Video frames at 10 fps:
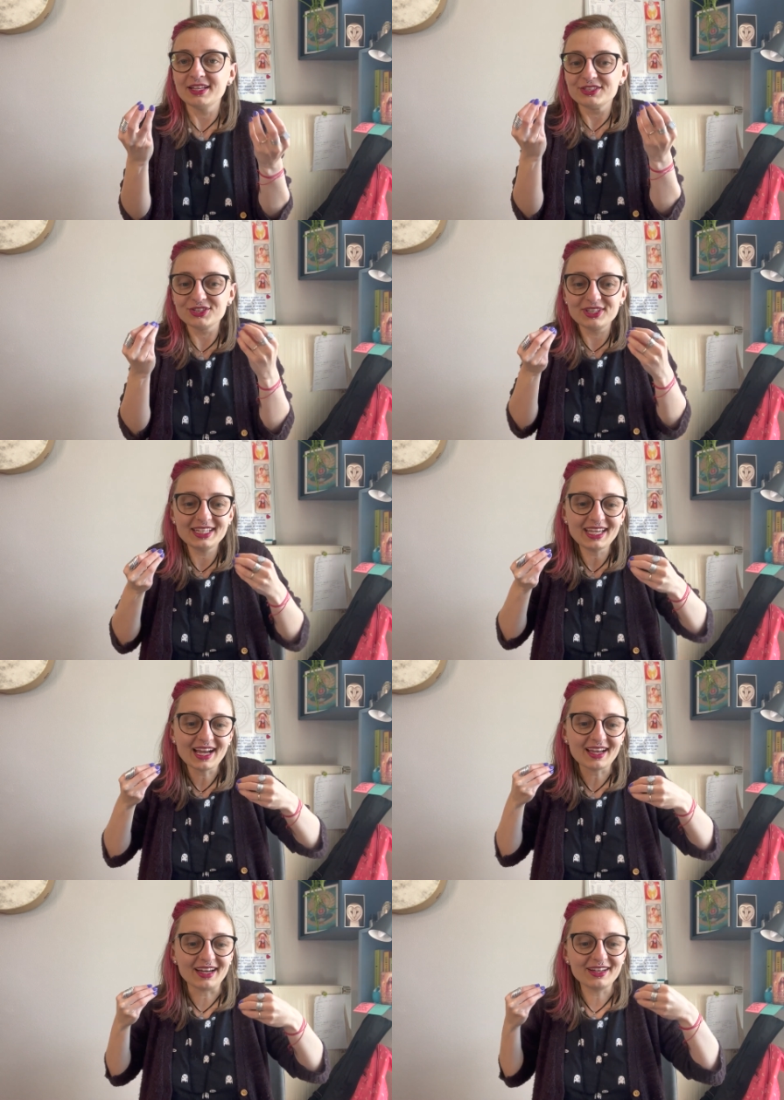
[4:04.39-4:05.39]
Yo diría
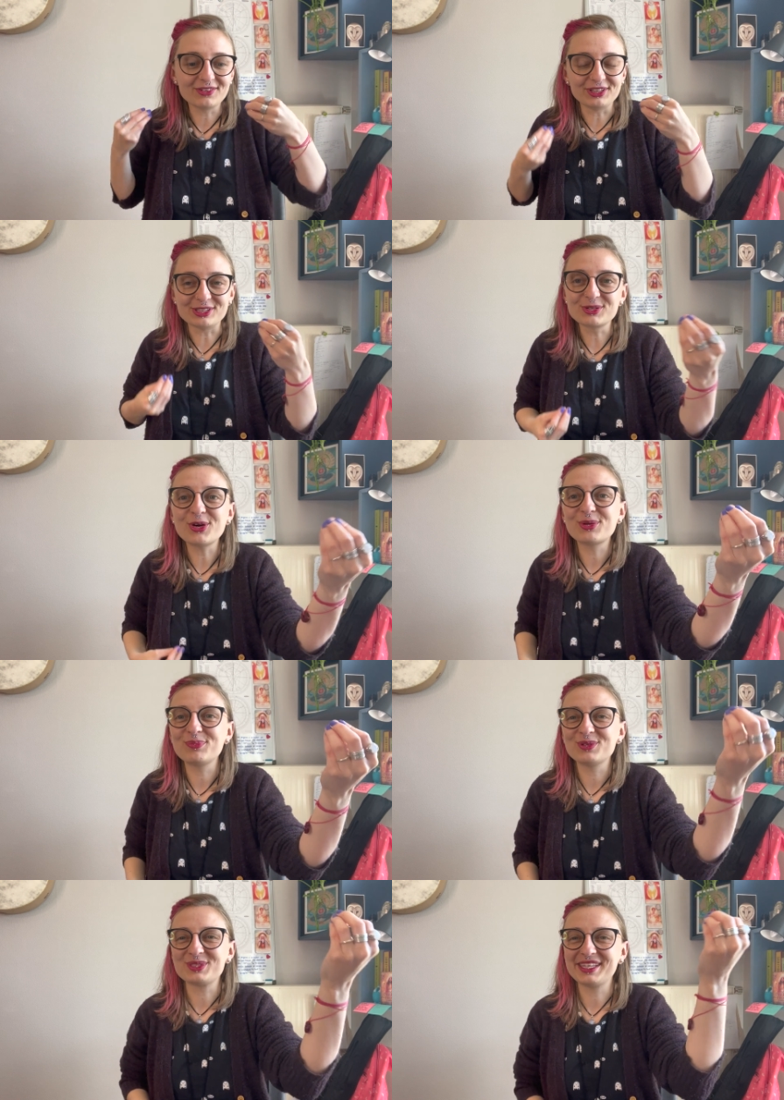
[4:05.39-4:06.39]
acá, con
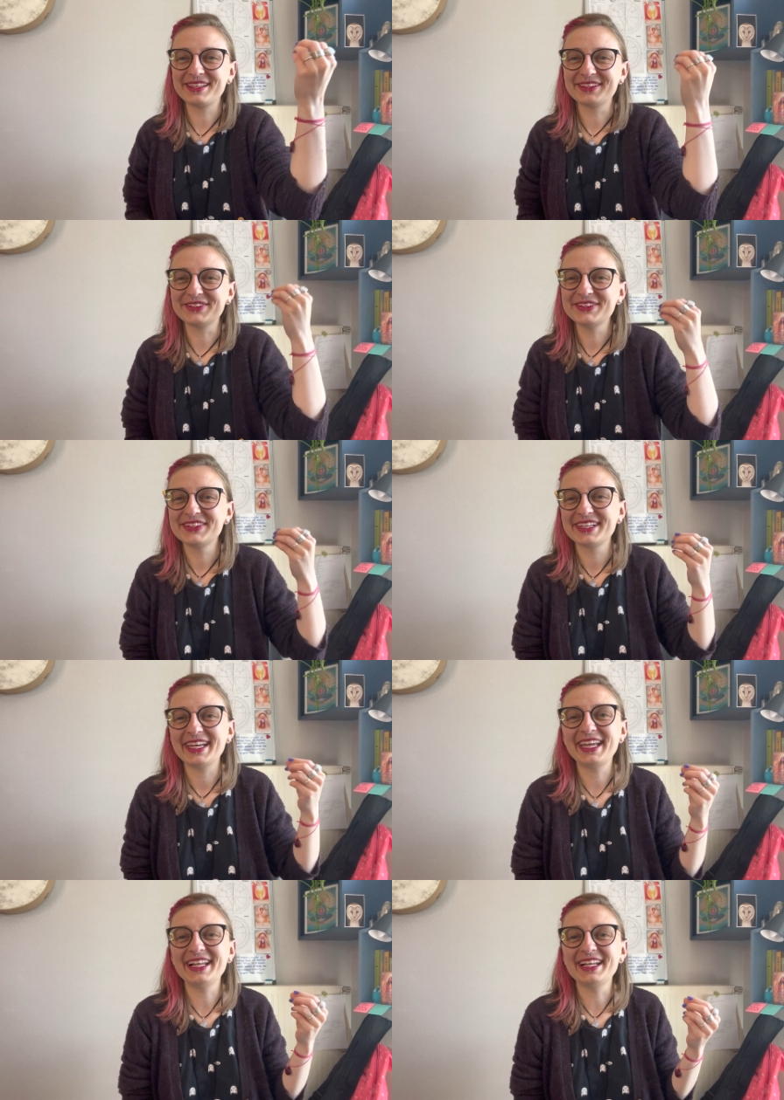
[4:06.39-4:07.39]
Escorpio siendo
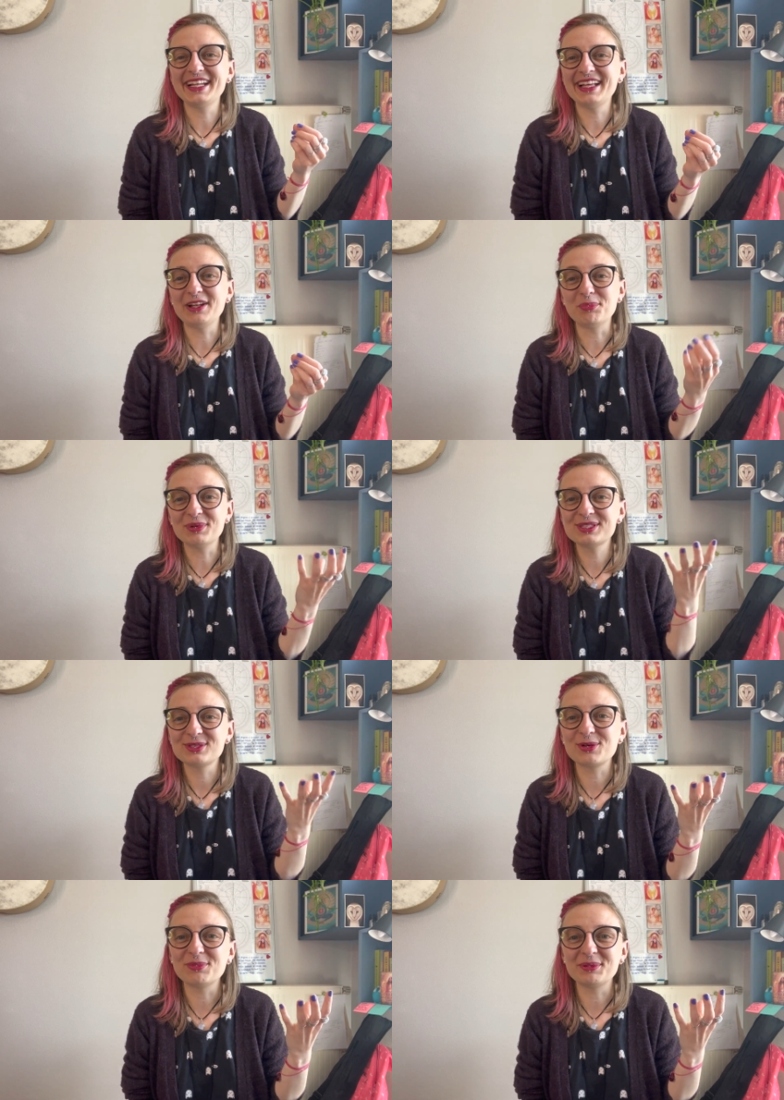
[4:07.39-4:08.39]
el, el, opuesto
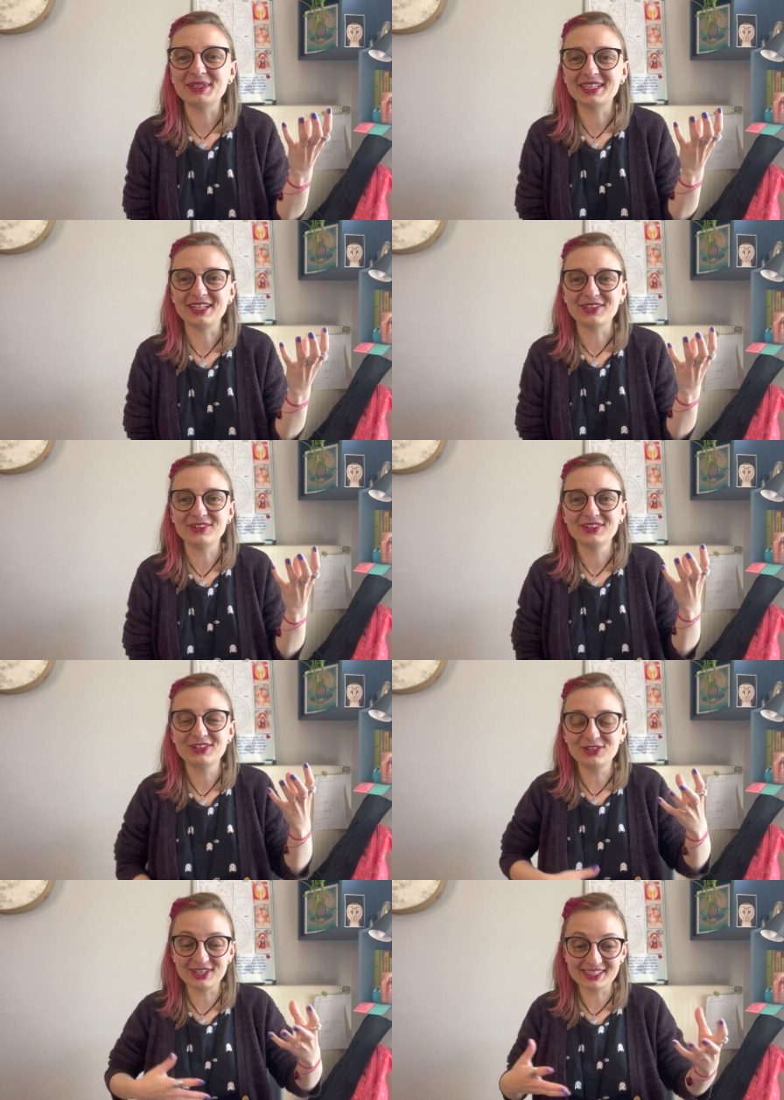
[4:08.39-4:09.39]
complementario,
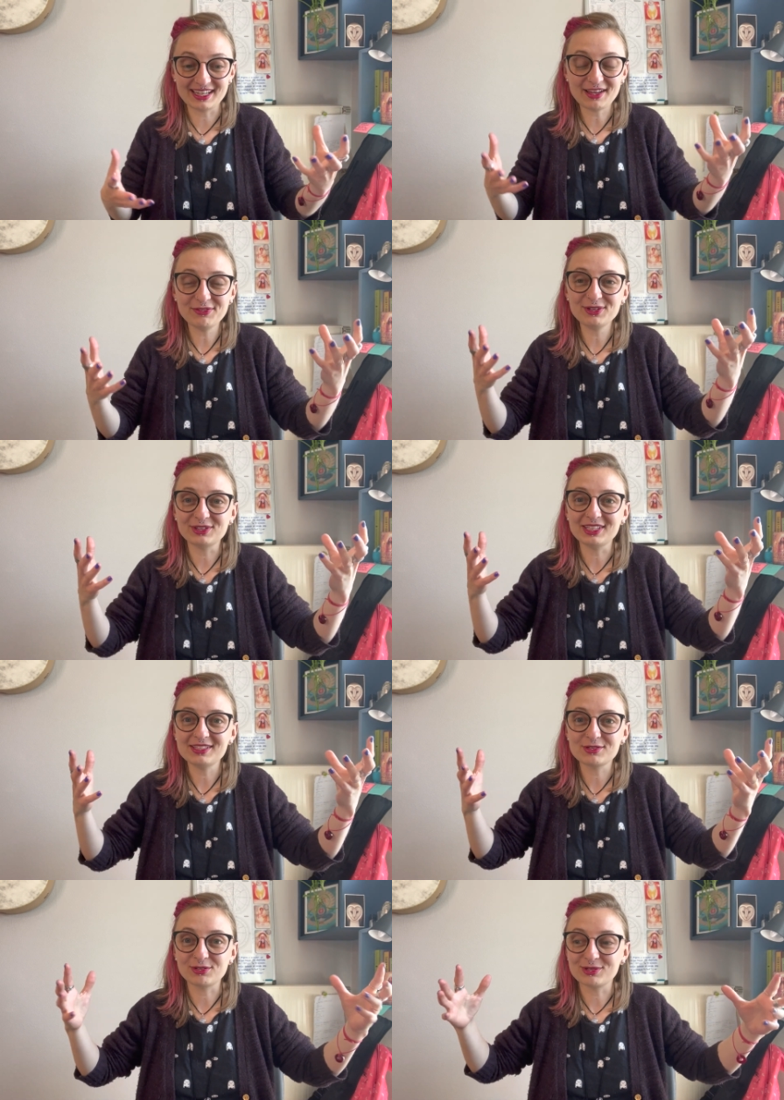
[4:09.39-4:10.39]
lo que sale a flote
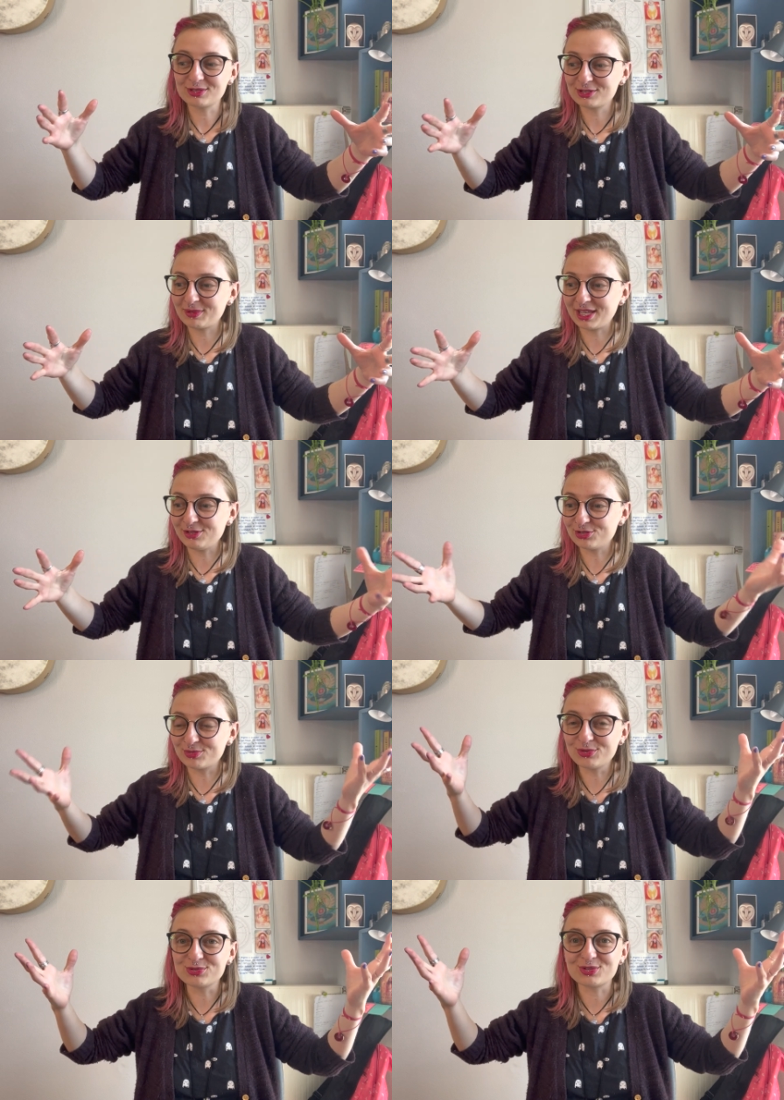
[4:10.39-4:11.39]
son nuestros pequeños
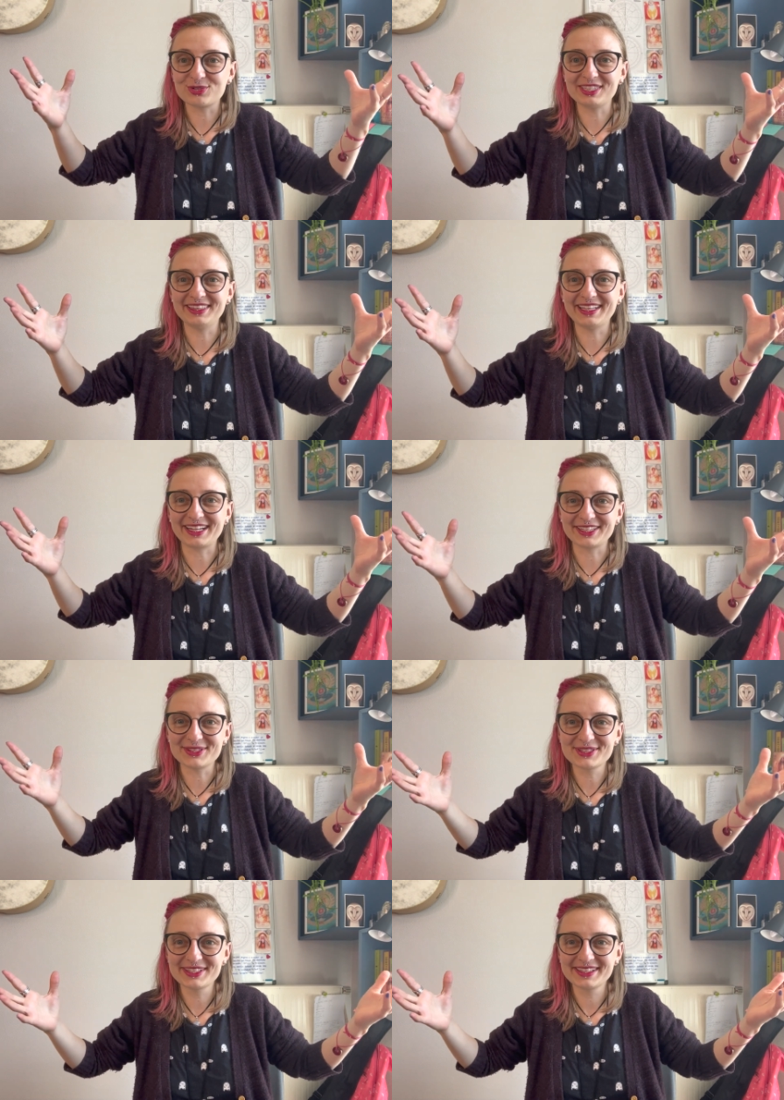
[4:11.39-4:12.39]
monstruos
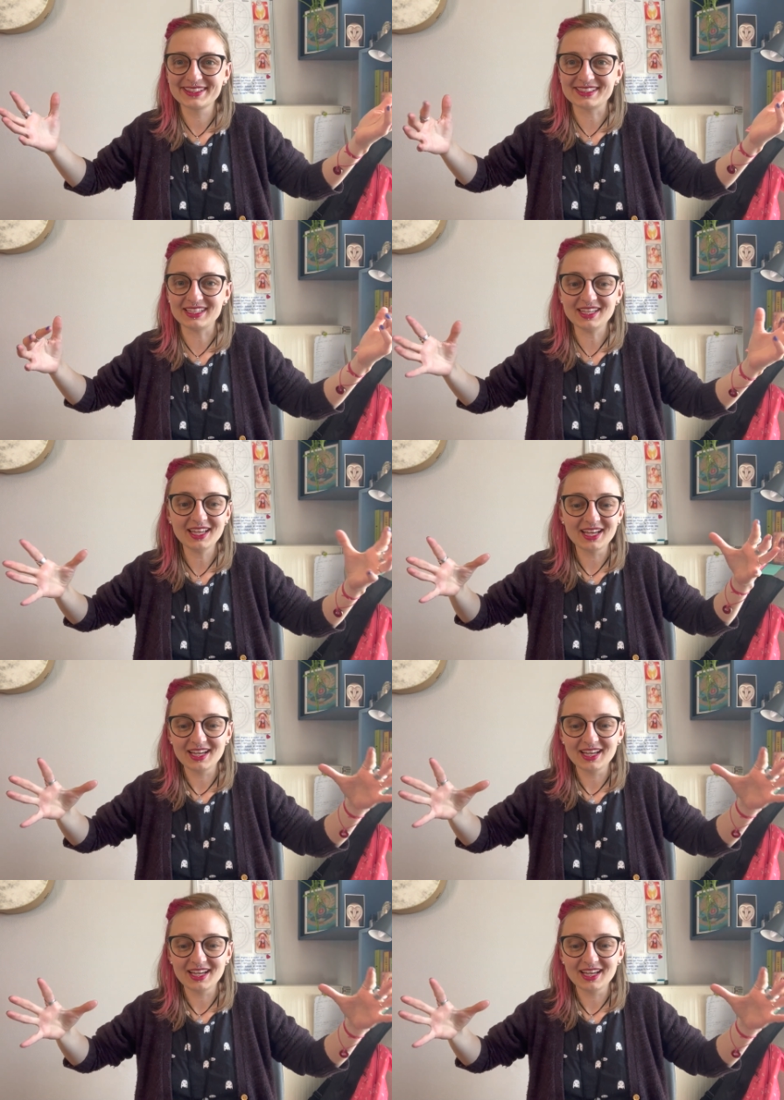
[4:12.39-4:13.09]
internos, ¿sí?